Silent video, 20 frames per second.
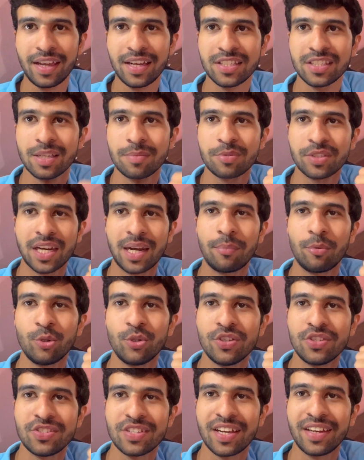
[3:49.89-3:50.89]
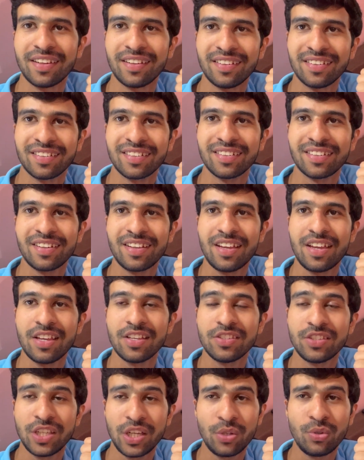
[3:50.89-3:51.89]
एंड सब्सक्राइब टू दिस चैनल
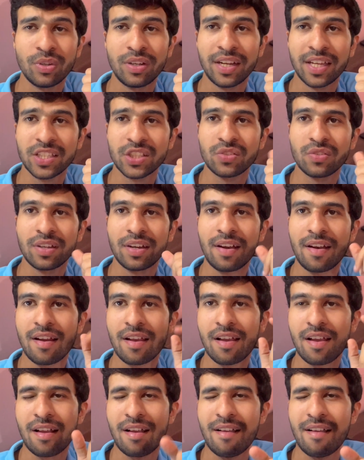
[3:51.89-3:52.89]
सी यू इन द नेक्स्ट वन